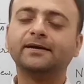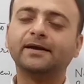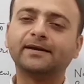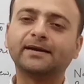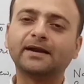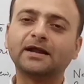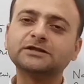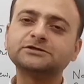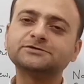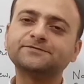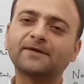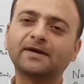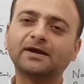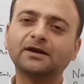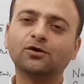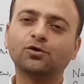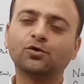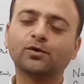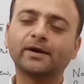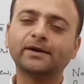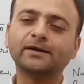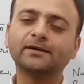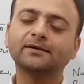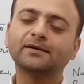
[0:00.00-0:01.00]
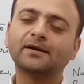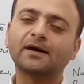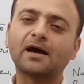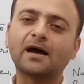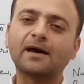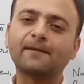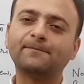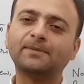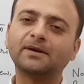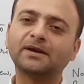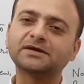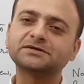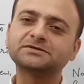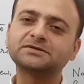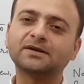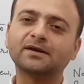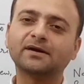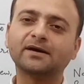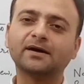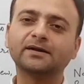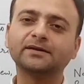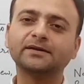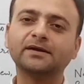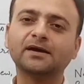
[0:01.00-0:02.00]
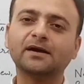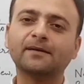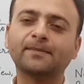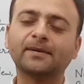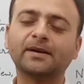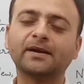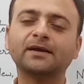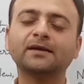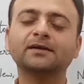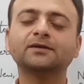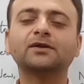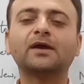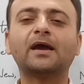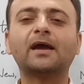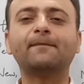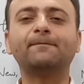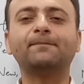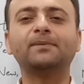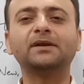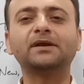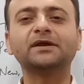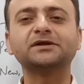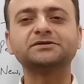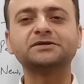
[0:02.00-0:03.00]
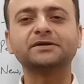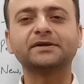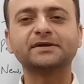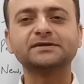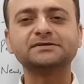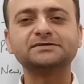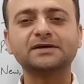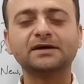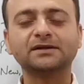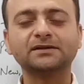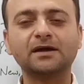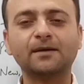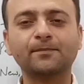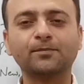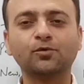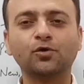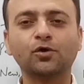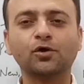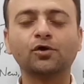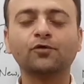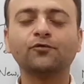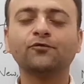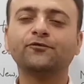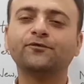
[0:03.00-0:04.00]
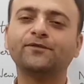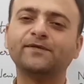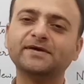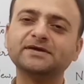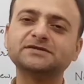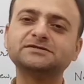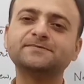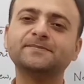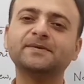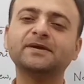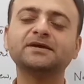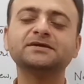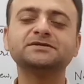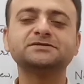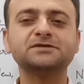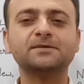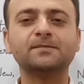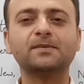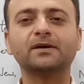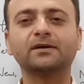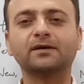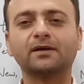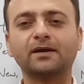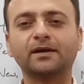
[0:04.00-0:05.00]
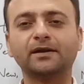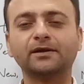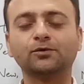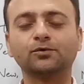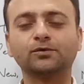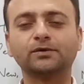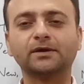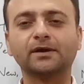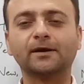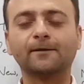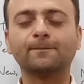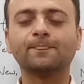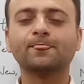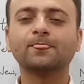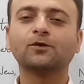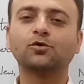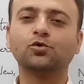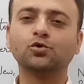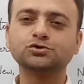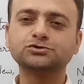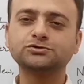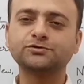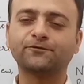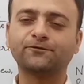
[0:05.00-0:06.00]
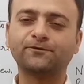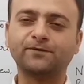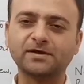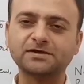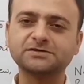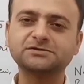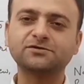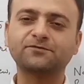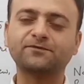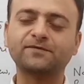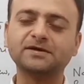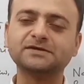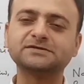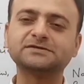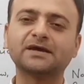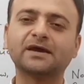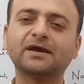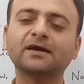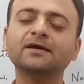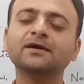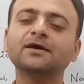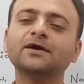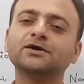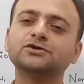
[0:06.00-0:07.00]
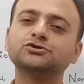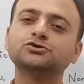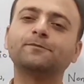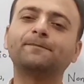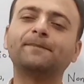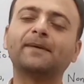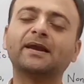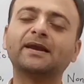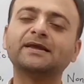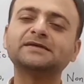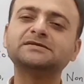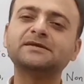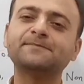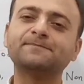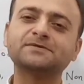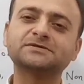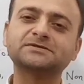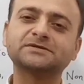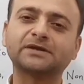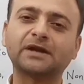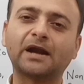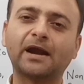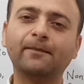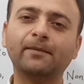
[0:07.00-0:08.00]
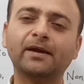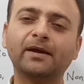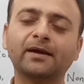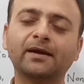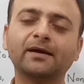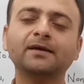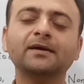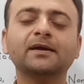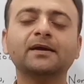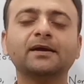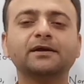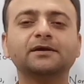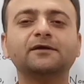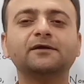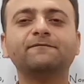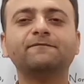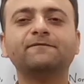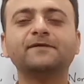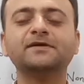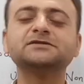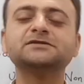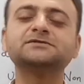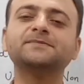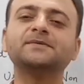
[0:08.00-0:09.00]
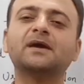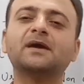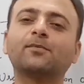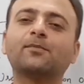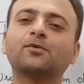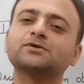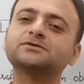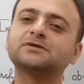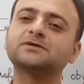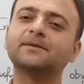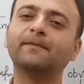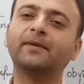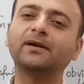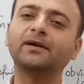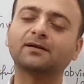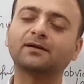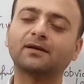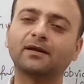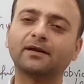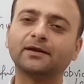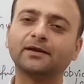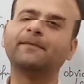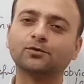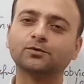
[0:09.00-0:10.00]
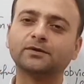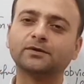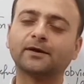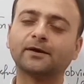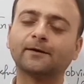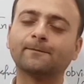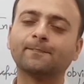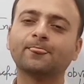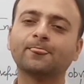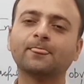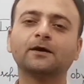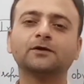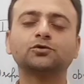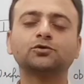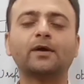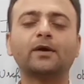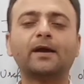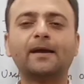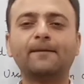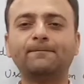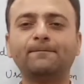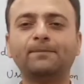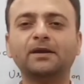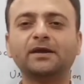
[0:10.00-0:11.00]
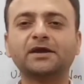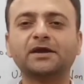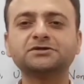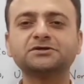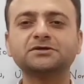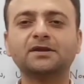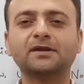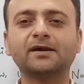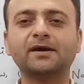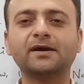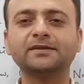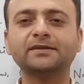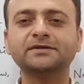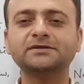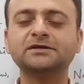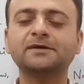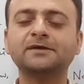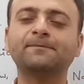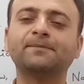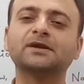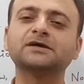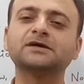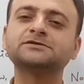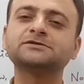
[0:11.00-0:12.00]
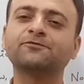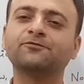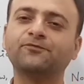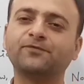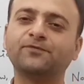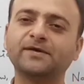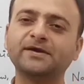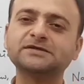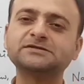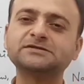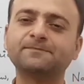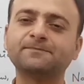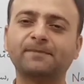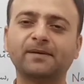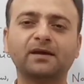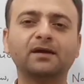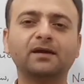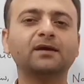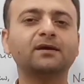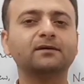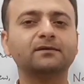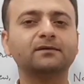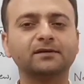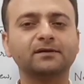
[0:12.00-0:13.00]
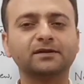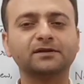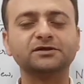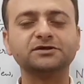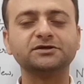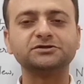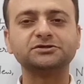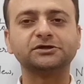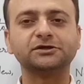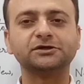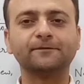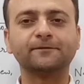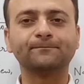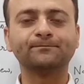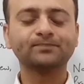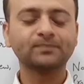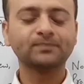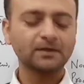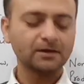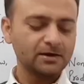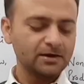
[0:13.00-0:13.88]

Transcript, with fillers: डिटेल्स फाइल हो गई एप्लीकेशन लगा दी आपने एप्लीकेशन के साथ आपको फीस भी जमा करानी होती है कुछ फिक्स्ड फीस है जो पहले से प्रिस्क्राइब्ड है ये फीस भी आपको सबमिट करानी होती है तो एप्लीकेशन लगा दीजिए प्लस फीस पे कर दीजिए